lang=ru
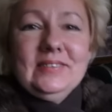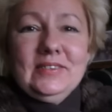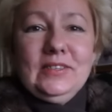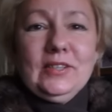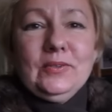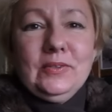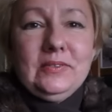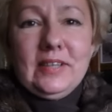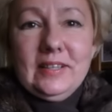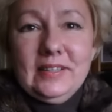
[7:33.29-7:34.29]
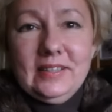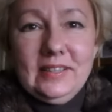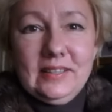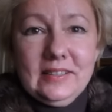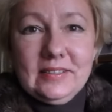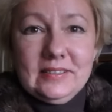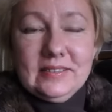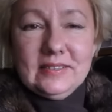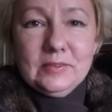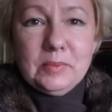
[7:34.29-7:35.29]
Вот такой воротник.
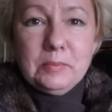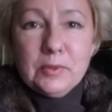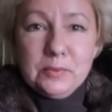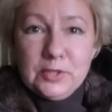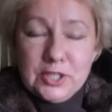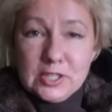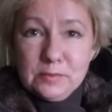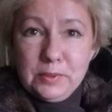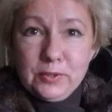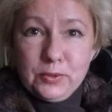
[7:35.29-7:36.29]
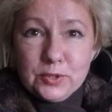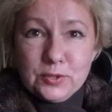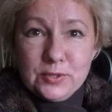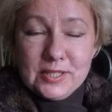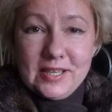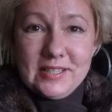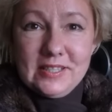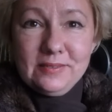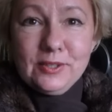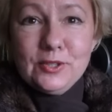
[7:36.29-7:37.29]
Ну, попробую сейчас в прихожую
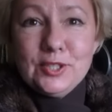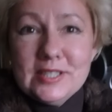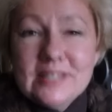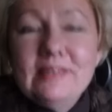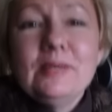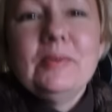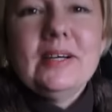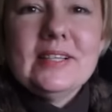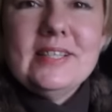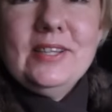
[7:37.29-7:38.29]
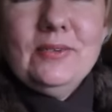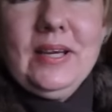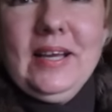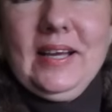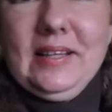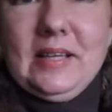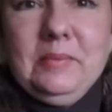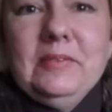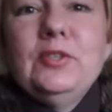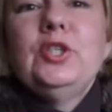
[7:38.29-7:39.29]
зайти, включить свет, показать, но там
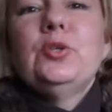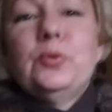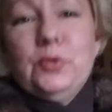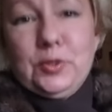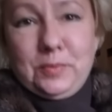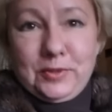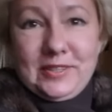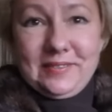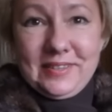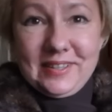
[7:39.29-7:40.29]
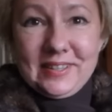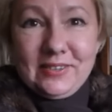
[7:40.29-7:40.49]
его еще хуже будет видно.